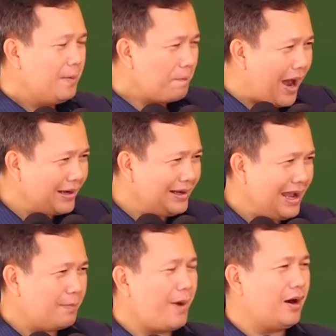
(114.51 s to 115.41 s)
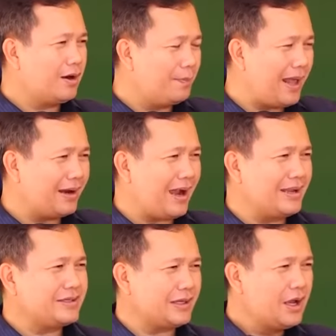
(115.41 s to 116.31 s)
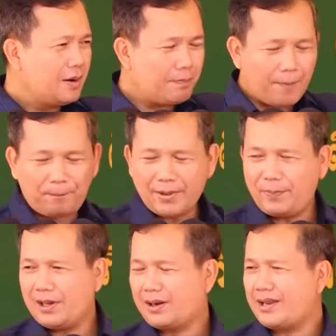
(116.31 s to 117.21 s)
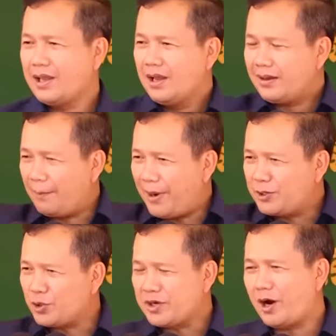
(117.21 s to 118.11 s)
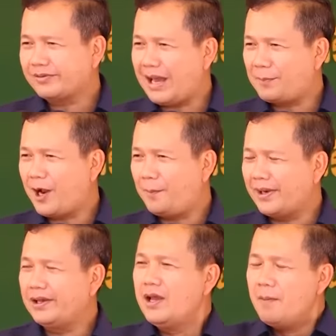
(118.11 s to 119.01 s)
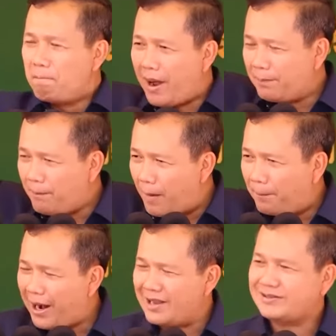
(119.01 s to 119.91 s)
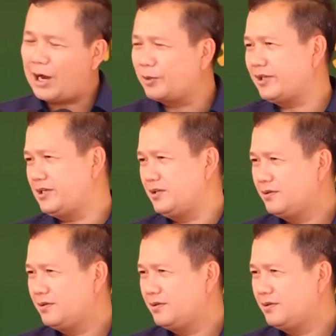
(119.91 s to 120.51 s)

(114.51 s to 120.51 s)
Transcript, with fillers: bàn lẹ bong cầm lang cai chân bom pin pìa cách đam bay chui cao sang vào đó mà này minh bom plan chào tê